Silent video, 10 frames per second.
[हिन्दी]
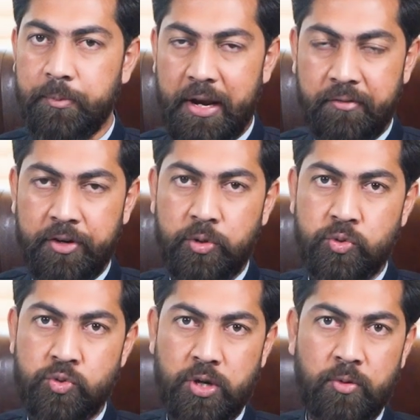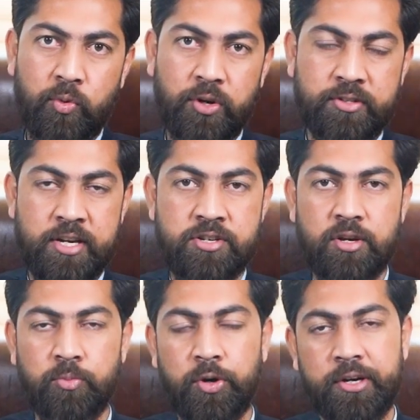हमारे वीडियोस जो हैं वो
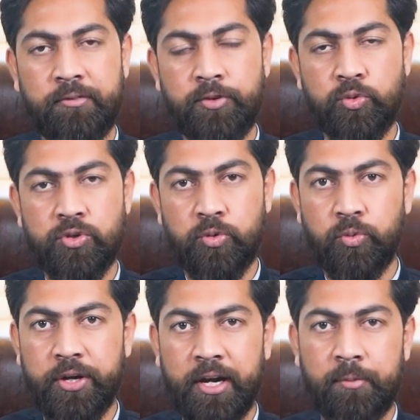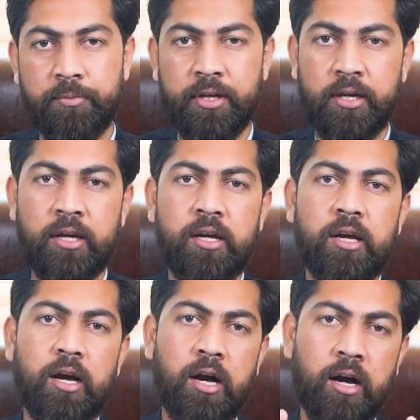रेजिडेंशियल पॉइंट ऑफ व्यू से हुए हमने
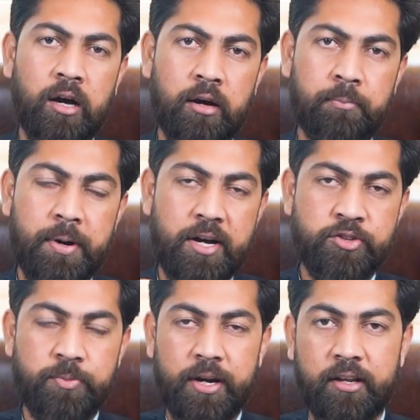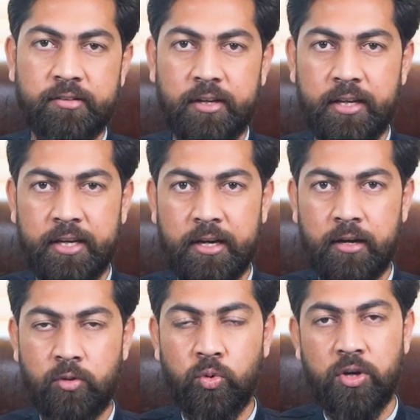पाँच मरला से
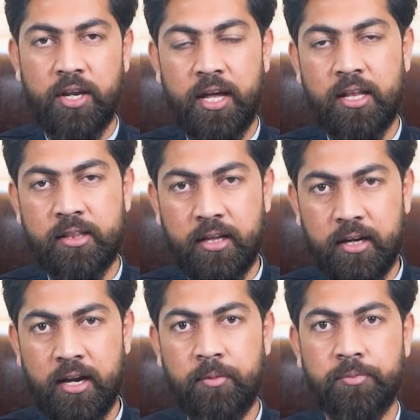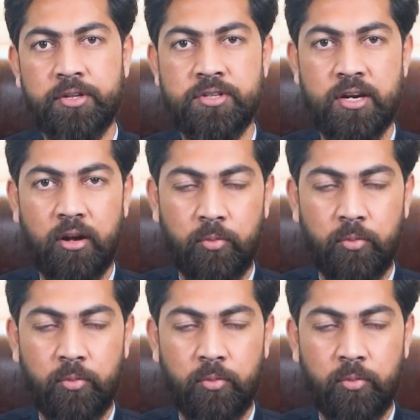लेकर दो कनाल तक हमने जनरल